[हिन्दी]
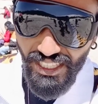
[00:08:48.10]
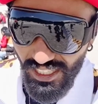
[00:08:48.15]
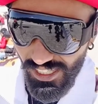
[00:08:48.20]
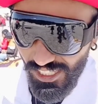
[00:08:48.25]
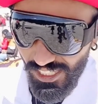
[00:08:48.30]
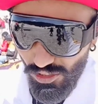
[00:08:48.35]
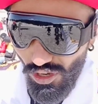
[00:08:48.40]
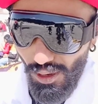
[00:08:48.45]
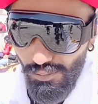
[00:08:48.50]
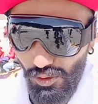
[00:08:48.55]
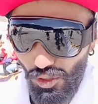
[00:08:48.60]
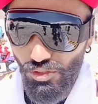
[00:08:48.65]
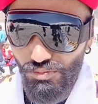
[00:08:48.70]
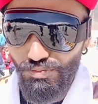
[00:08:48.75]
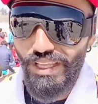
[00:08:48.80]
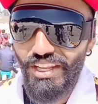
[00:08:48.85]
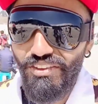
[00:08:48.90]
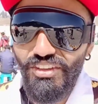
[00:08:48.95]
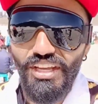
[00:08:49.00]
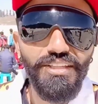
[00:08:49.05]
एक तो आप लोग मेरे
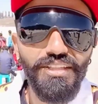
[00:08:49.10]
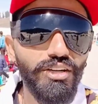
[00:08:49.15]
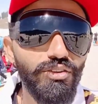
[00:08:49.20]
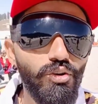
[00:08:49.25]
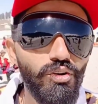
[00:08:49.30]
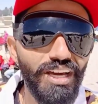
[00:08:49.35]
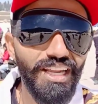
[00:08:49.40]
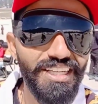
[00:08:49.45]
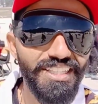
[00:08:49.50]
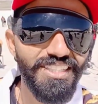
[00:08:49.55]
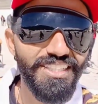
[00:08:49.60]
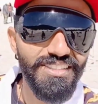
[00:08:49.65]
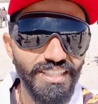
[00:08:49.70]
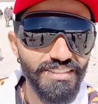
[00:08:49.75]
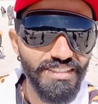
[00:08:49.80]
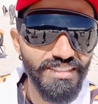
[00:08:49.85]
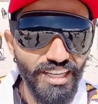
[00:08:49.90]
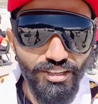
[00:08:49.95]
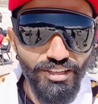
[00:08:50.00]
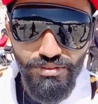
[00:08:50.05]
चैनल को कर लीजिए
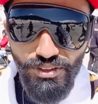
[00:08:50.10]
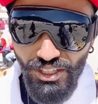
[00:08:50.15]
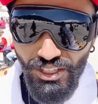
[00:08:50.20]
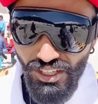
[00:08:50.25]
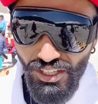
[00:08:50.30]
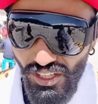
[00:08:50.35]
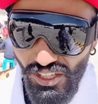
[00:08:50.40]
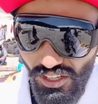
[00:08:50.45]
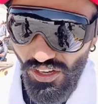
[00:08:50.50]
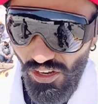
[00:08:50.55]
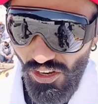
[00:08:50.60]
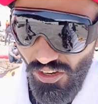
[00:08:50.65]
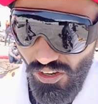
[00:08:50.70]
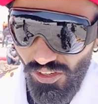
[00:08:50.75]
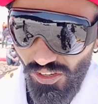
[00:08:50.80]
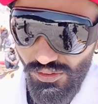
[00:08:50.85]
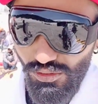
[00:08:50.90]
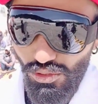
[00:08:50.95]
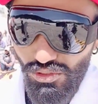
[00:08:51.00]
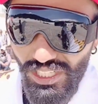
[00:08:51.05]
सब्सक्राइब और
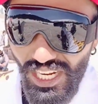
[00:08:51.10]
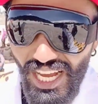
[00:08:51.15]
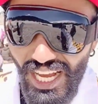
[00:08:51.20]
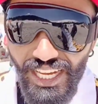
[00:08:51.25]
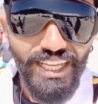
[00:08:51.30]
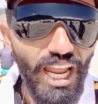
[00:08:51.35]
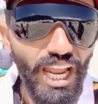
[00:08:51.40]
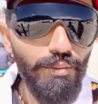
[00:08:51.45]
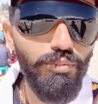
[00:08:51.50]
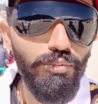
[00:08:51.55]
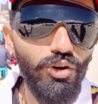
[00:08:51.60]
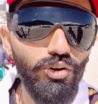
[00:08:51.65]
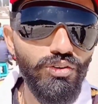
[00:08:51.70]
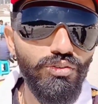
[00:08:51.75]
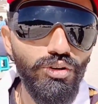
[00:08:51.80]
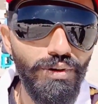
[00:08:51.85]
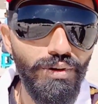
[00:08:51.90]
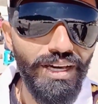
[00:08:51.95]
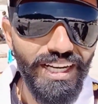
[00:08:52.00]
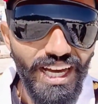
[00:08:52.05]
दूसरा अगर आप लोग
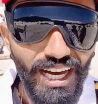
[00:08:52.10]
गुलमर्ग आ